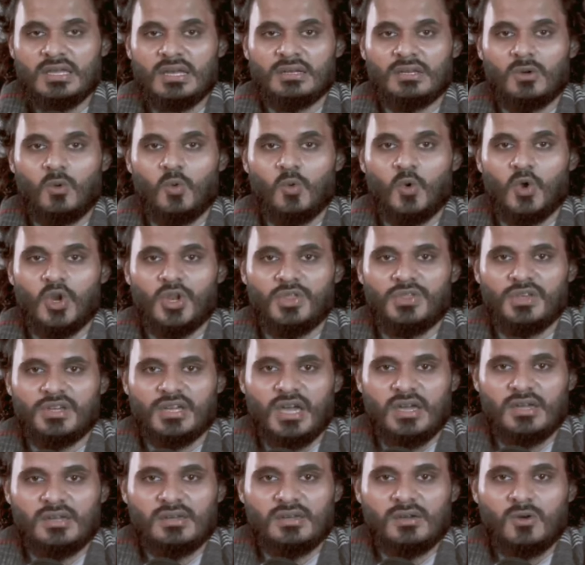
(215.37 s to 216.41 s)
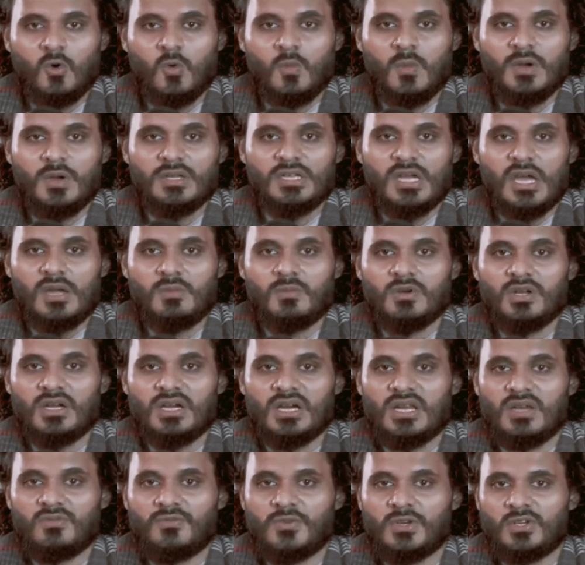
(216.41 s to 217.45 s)
என்ற உறுதியை உமையாய் முன்
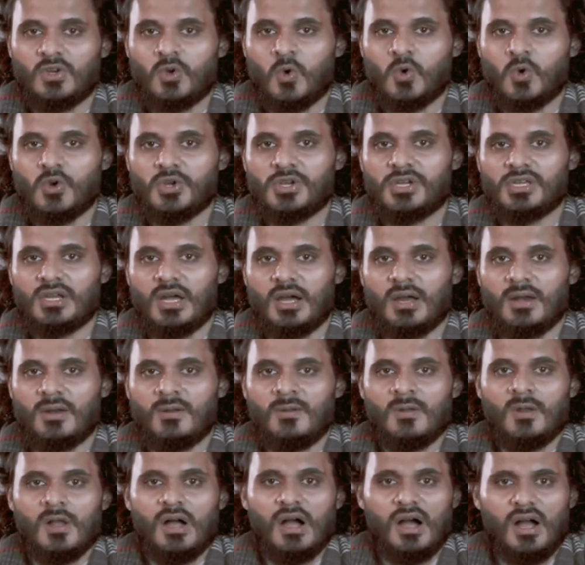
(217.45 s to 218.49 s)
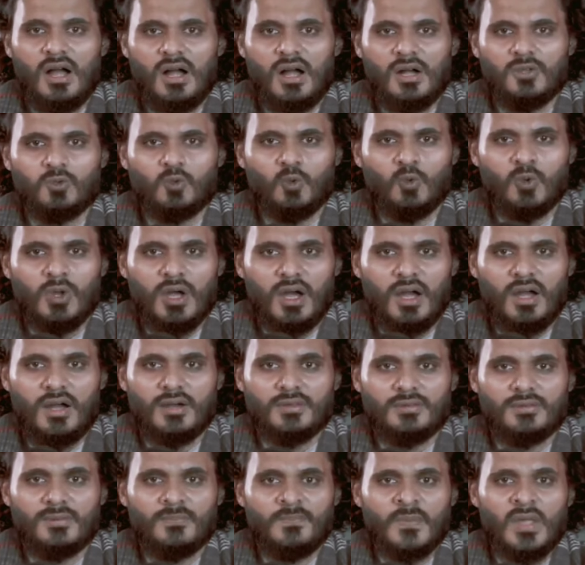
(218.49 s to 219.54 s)
ஹலஃபிற்கு கொடுக்கிறார்கள் அஹதுன்
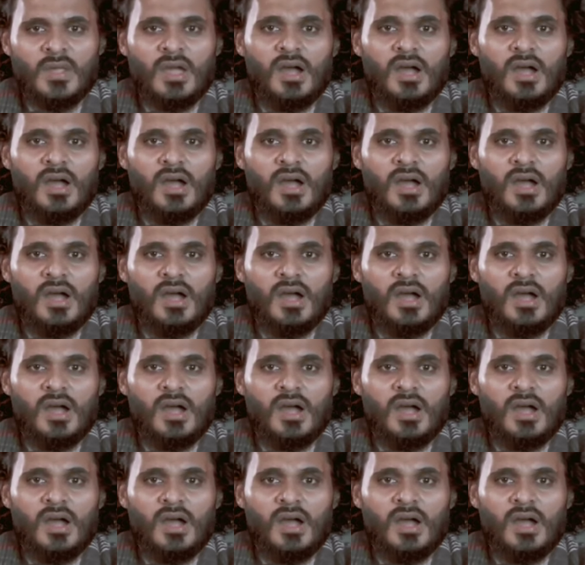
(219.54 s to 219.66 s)
அஹத்